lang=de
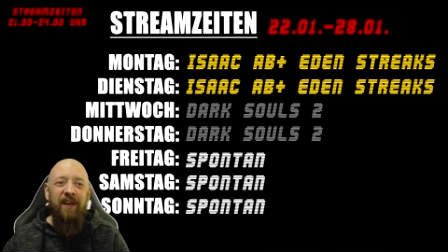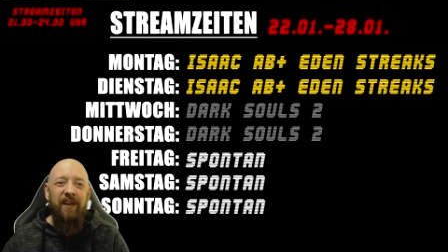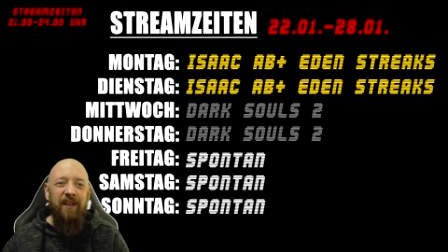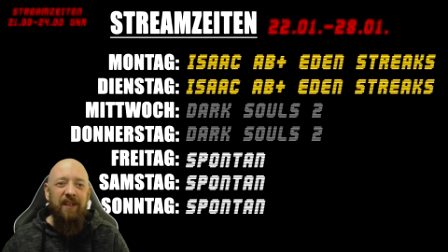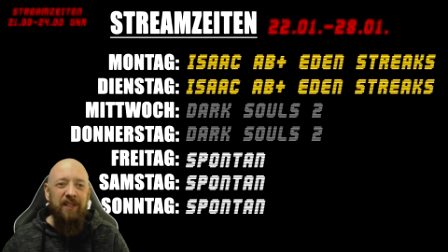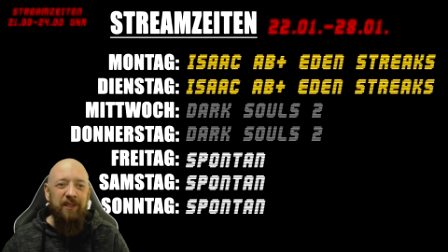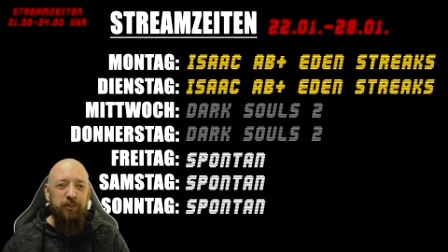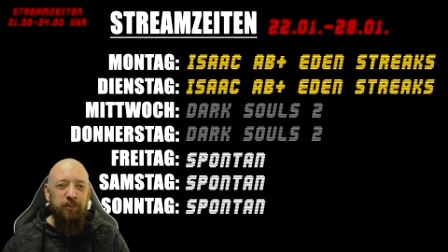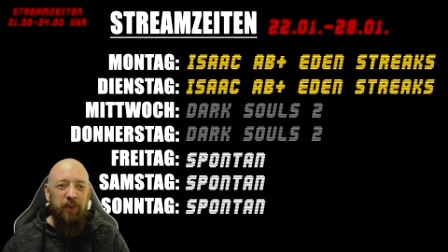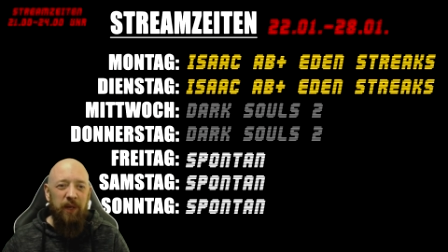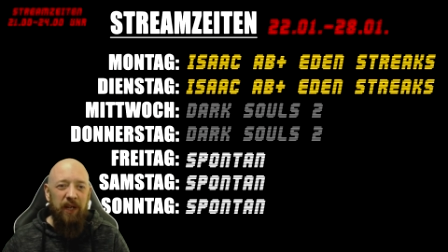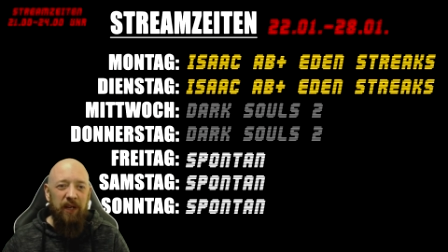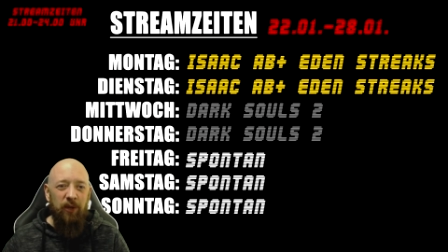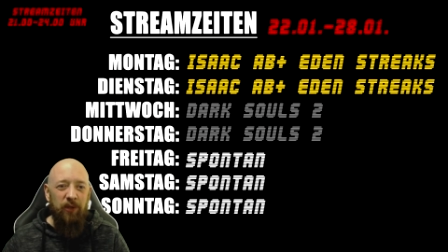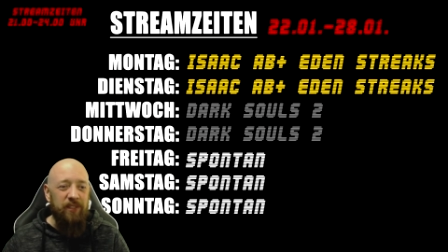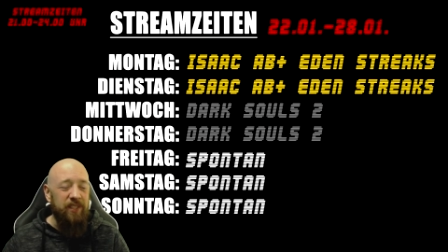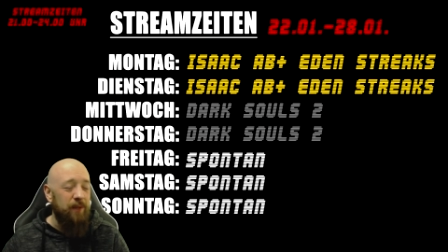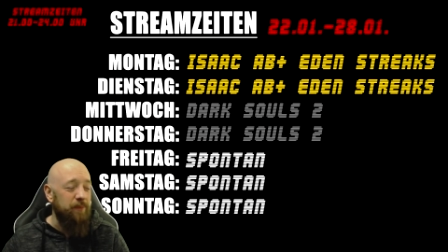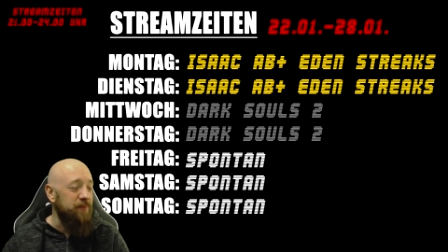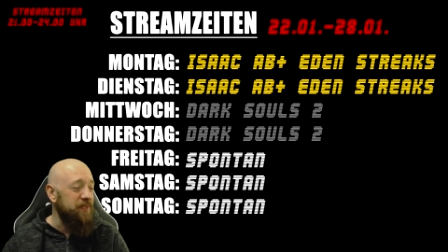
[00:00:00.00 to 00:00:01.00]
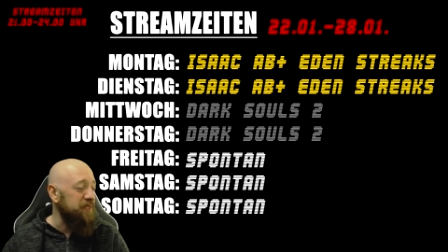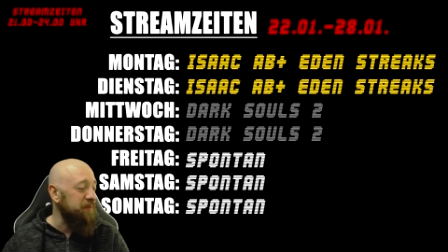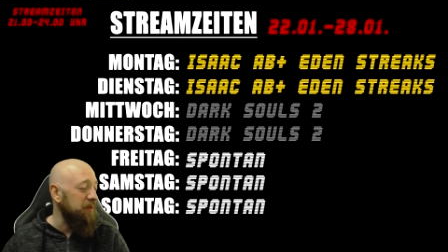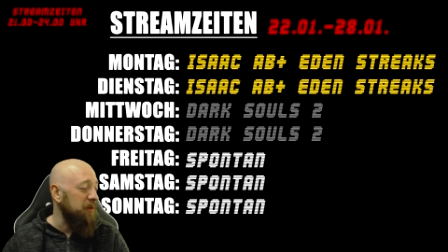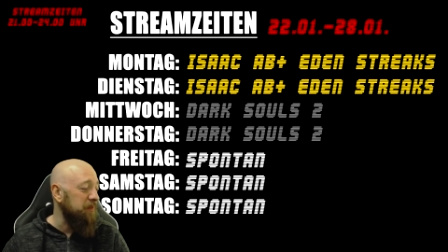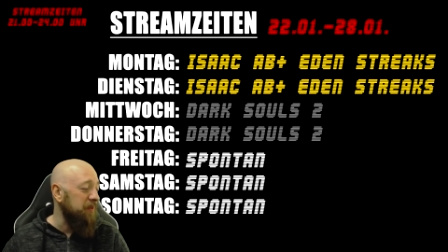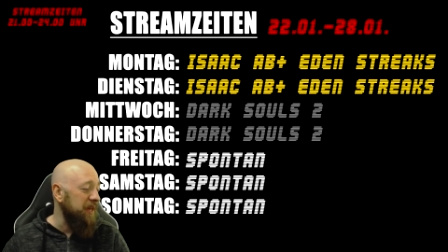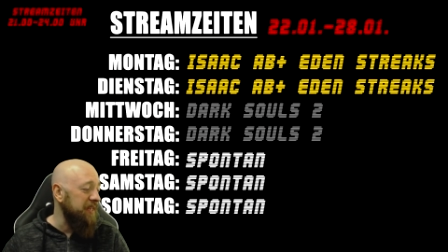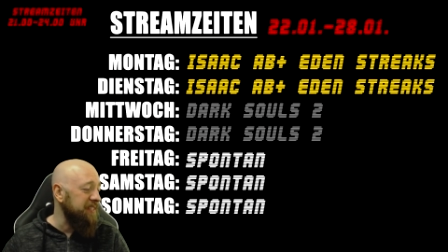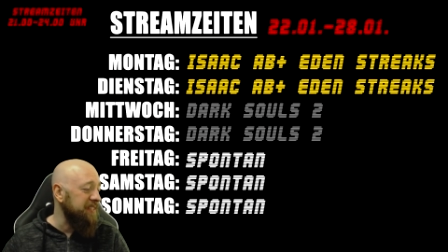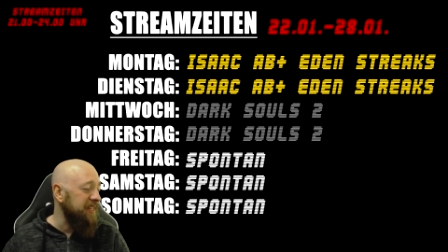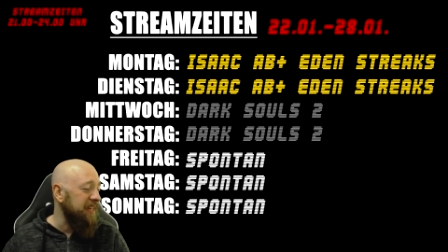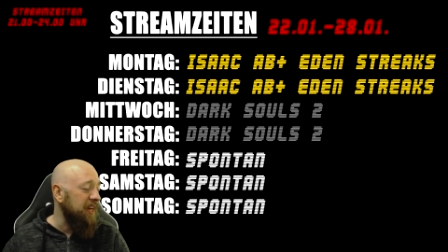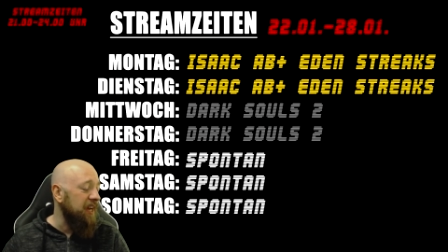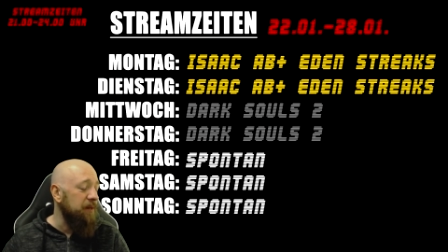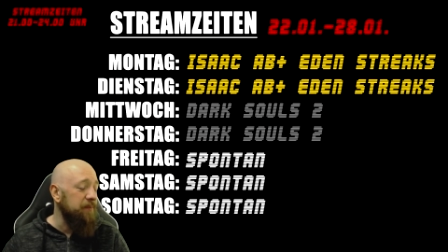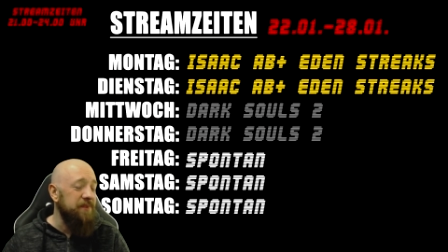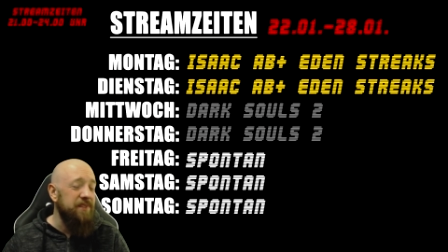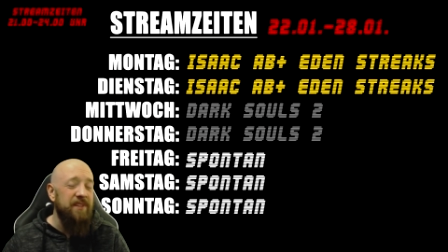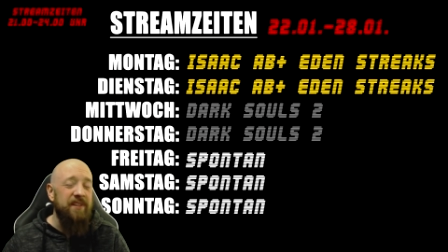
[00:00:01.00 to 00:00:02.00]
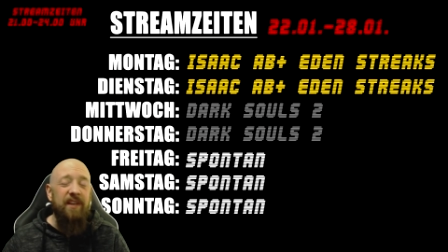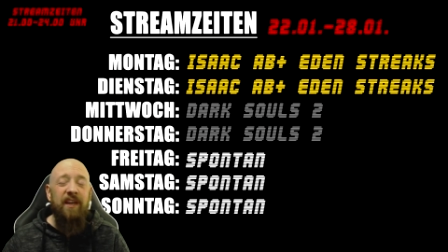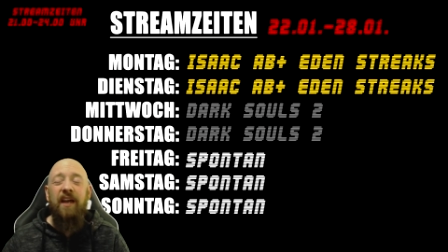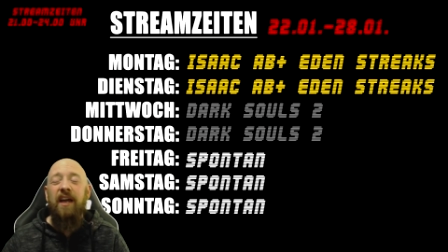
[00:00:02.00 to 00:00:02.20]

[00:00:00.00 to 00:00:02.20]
Ein paar Leute haben ein bisschen mehr Pech gehabt.